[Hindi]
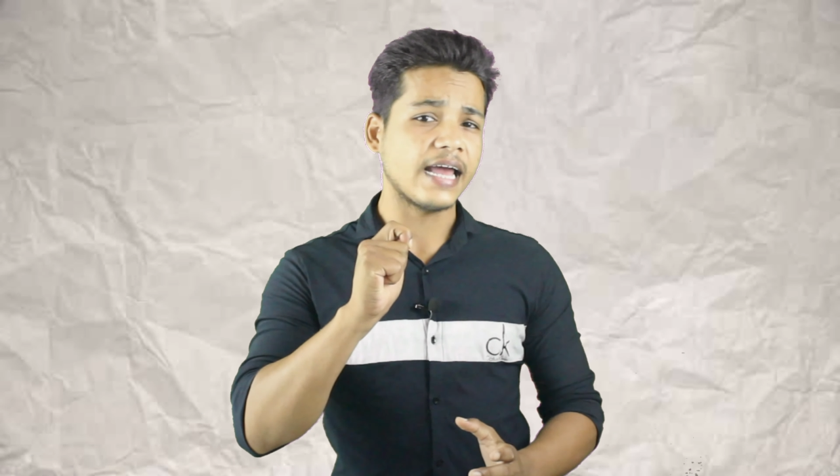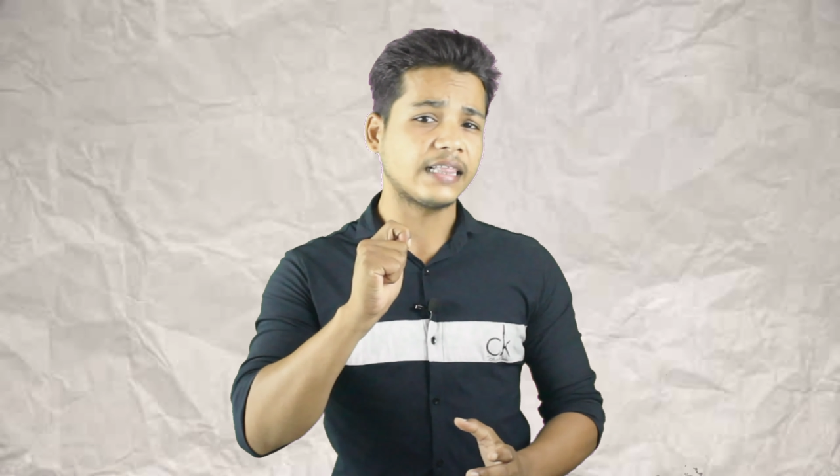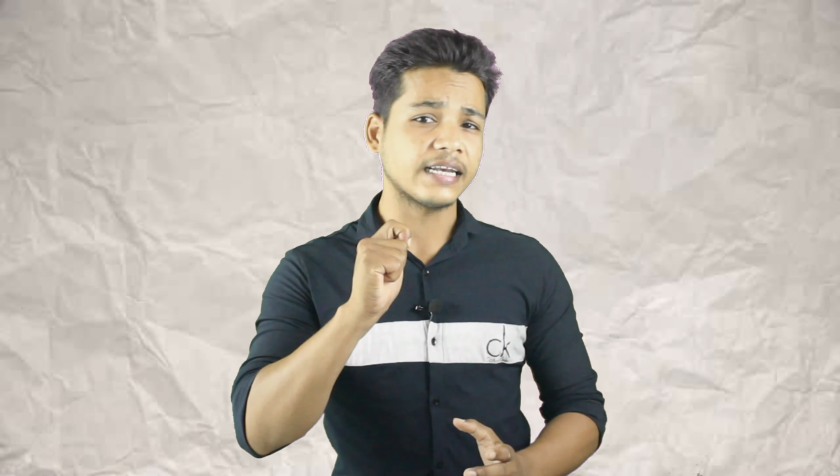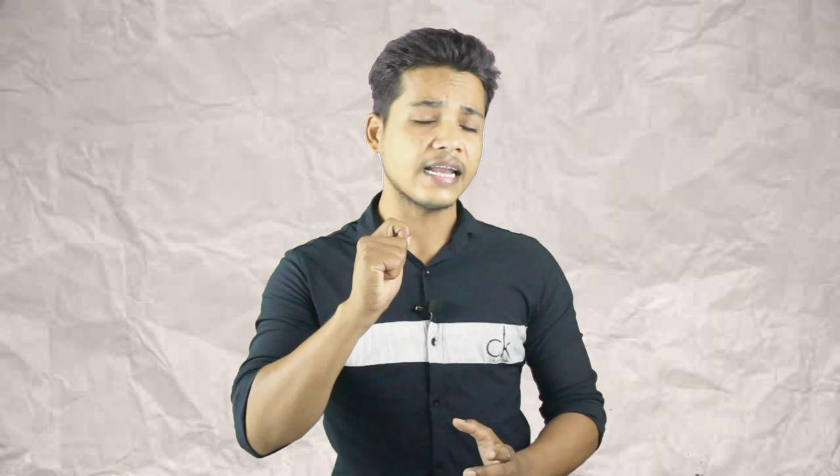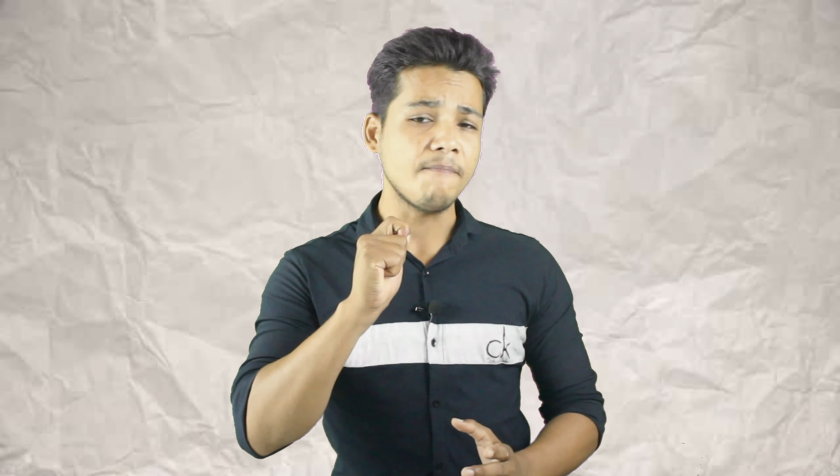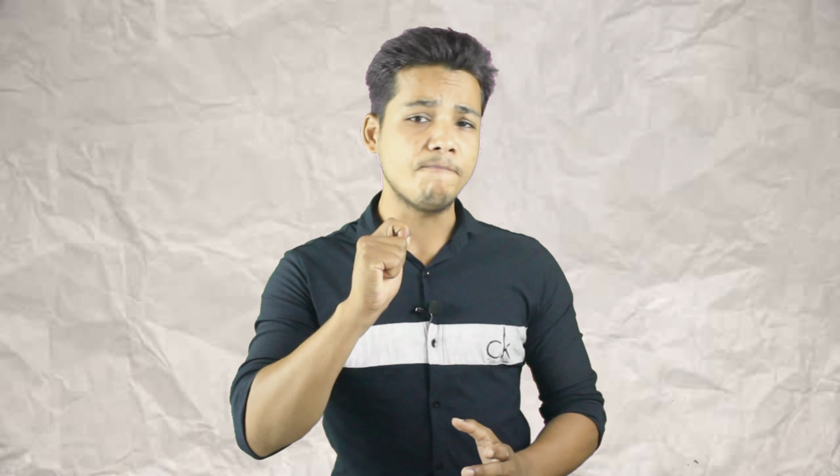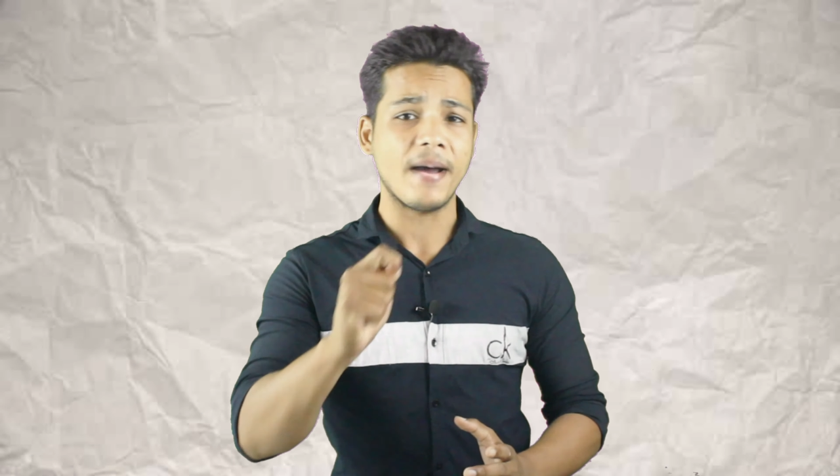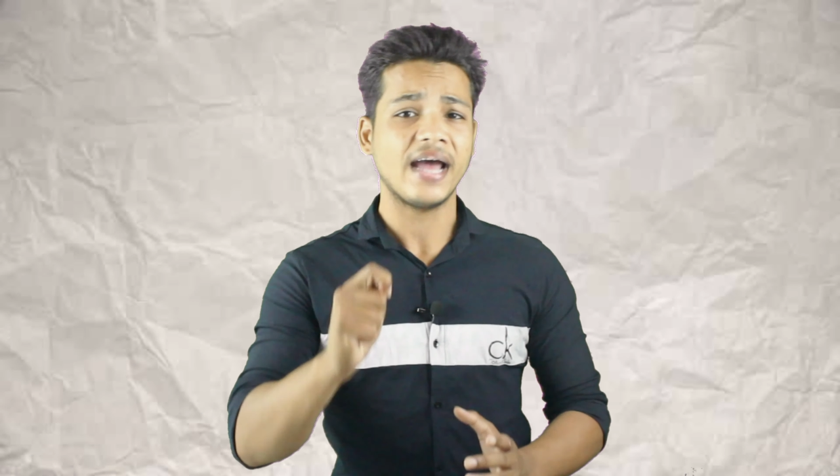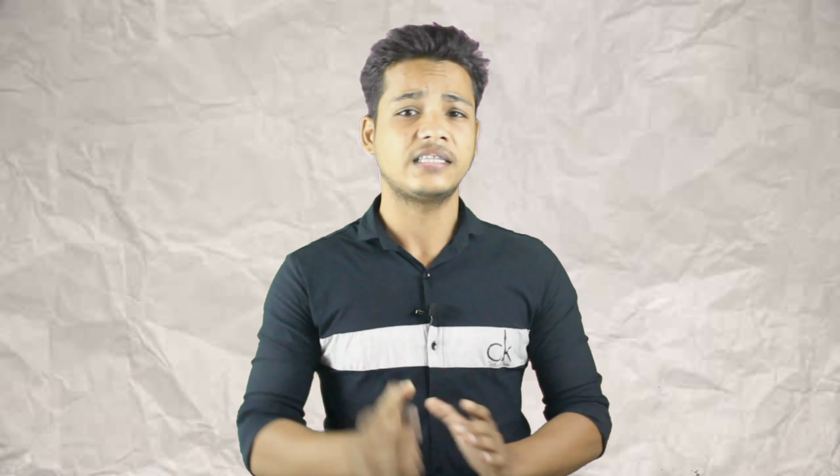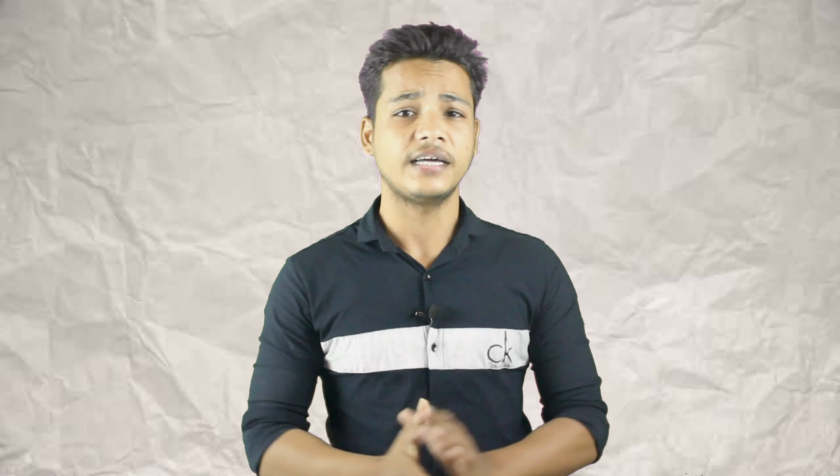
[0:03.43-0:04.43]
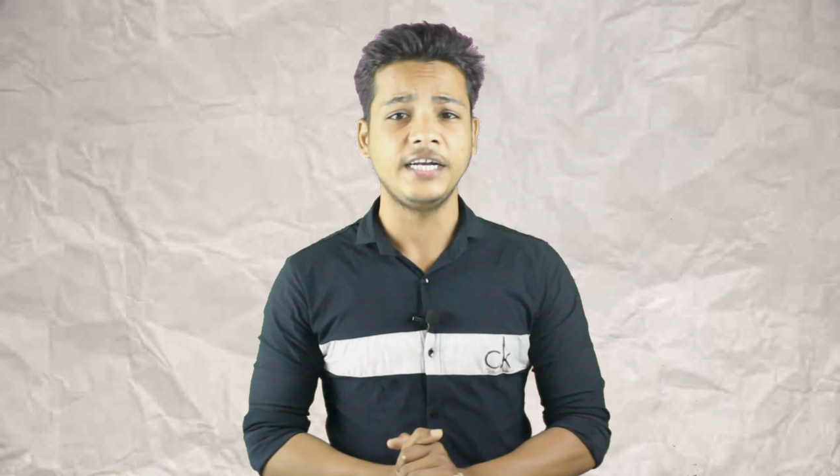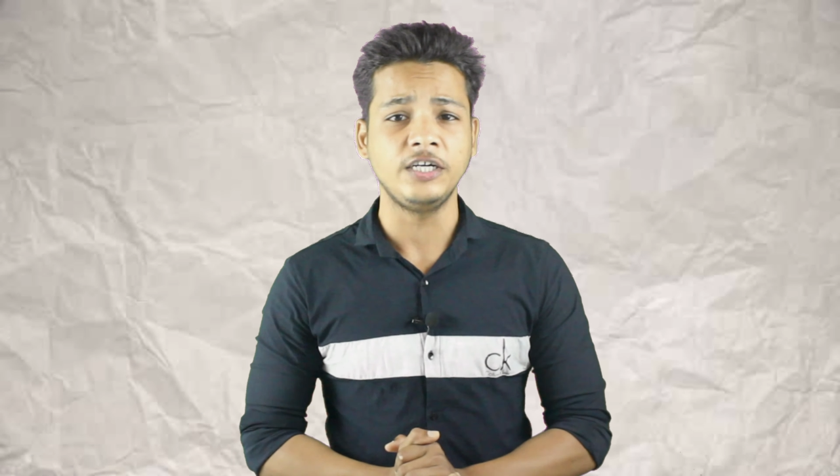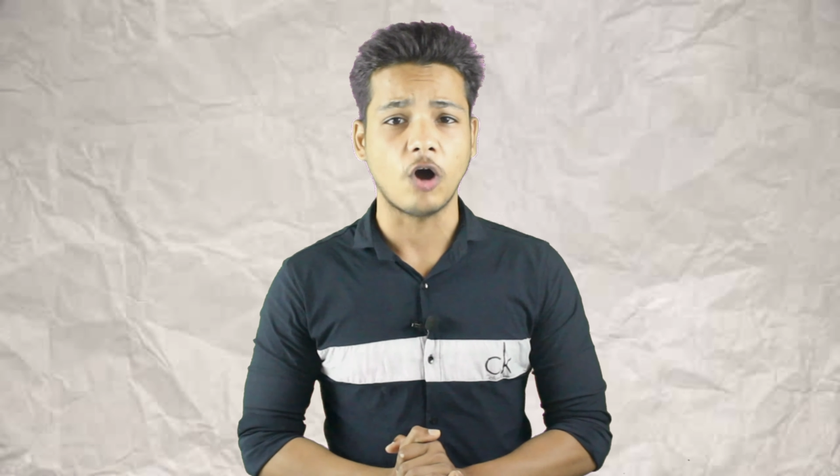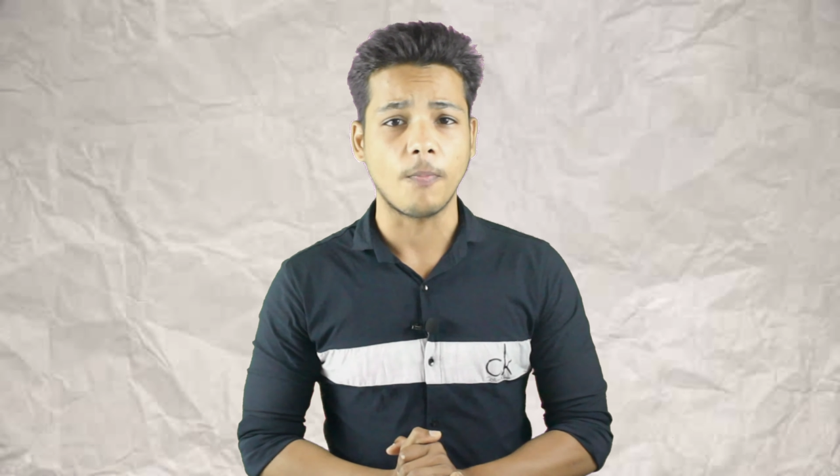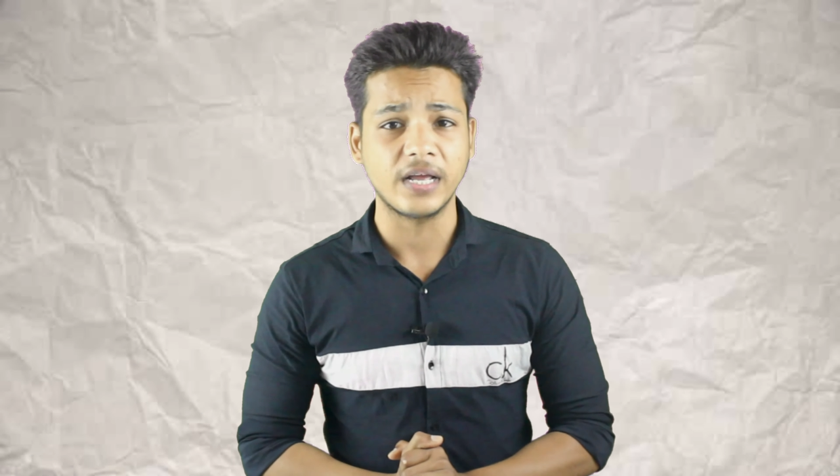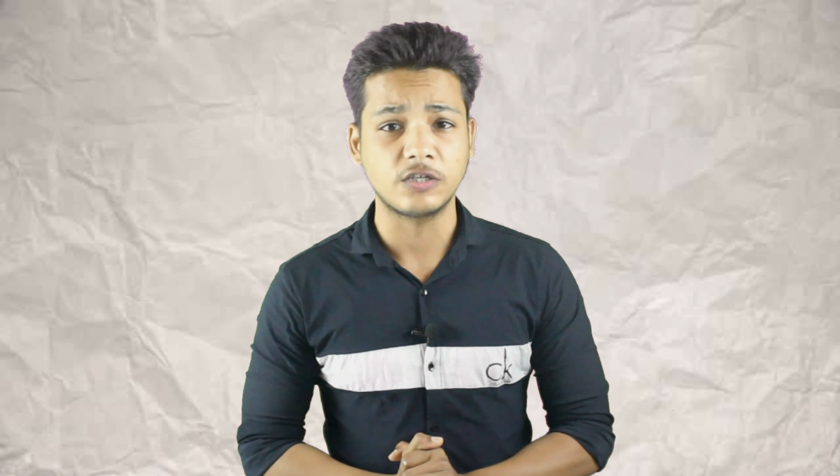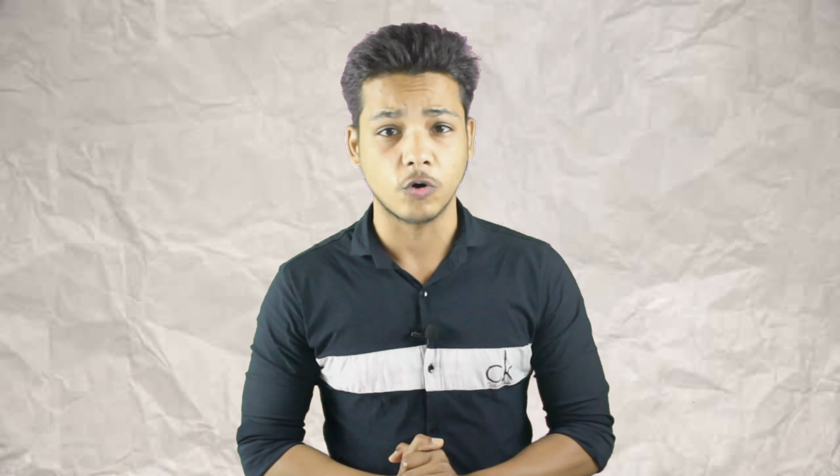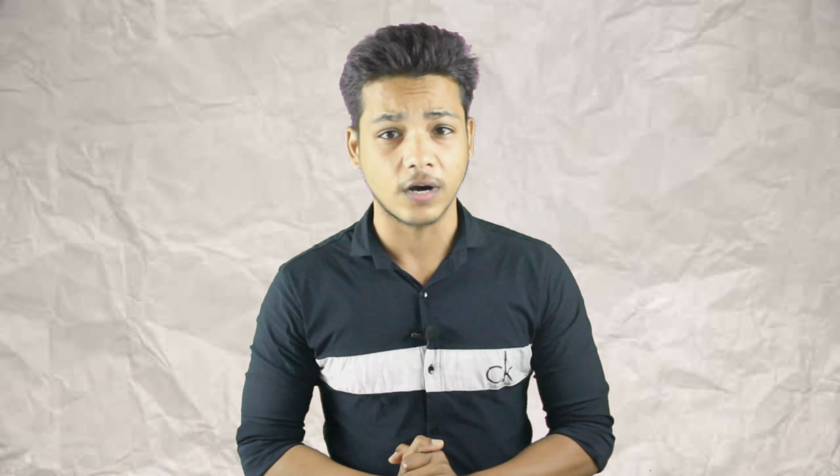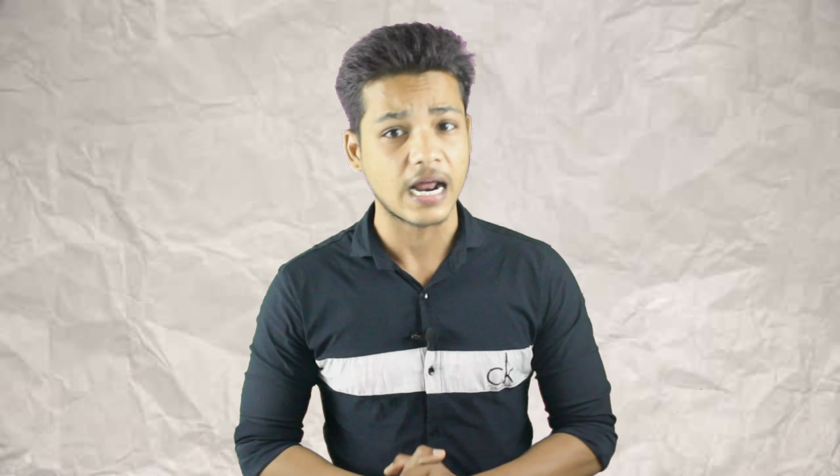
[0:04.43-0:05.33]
इतना बेहतरीन टॉपिक जो